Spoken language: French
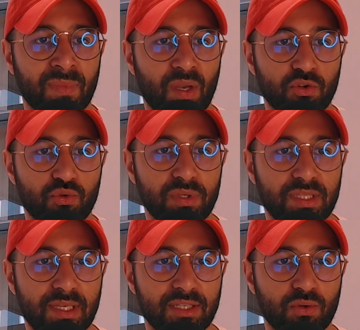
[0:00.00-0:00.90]

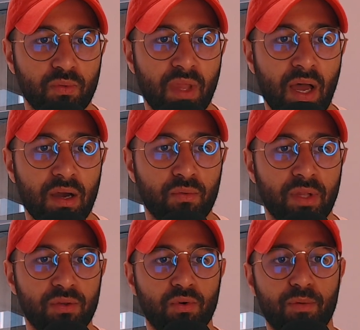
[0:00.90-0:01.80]
Ensuite, qu'est-ce qu'on a On
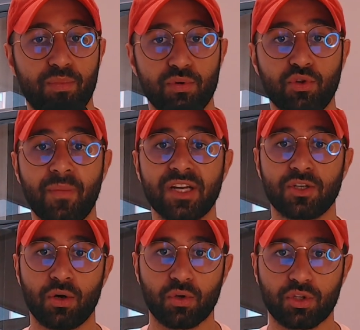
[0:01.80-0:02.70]
a donc plus de matchs
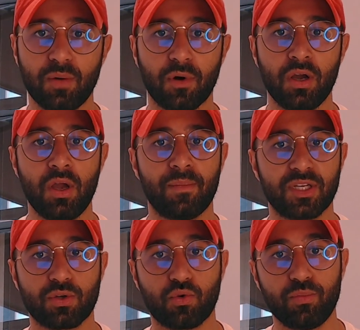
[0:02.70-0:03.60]
en octobre
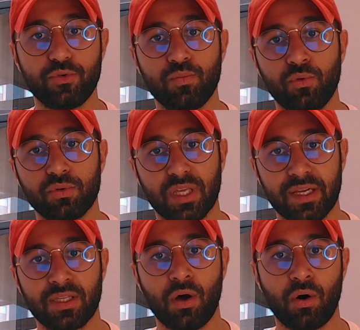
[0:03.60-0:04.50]
parce que Coupe du Monde
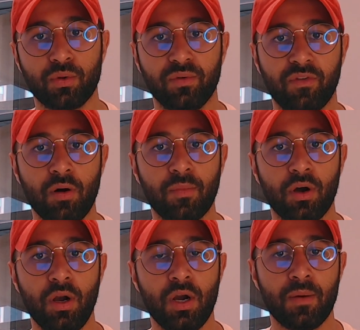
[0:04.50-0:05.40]
étant en
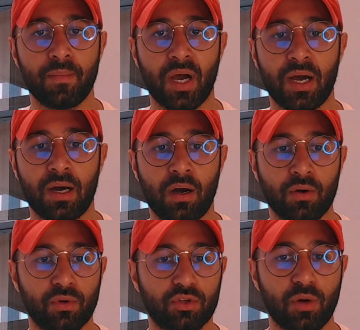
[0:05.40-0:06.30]
novembre, bah,
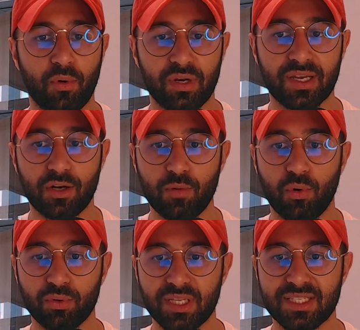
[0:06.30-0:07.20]
en octobre les clubs
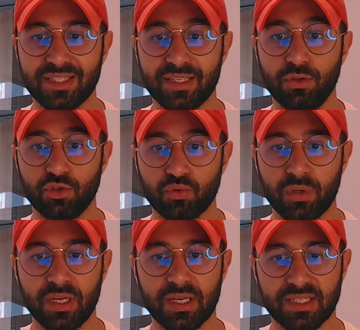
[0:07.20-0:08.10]
ont décidé de
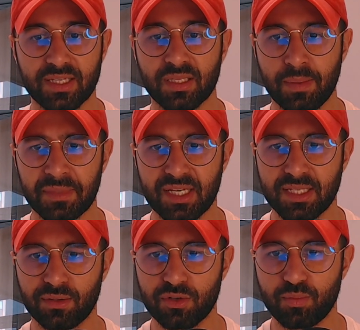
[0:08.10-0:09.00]
jouer et ça a été même très
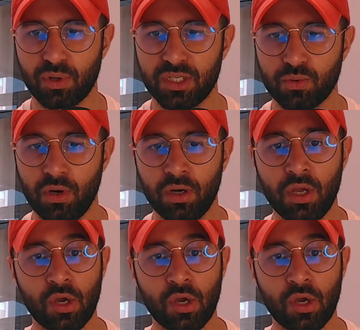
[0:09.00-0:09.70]
intense pour les joueurs.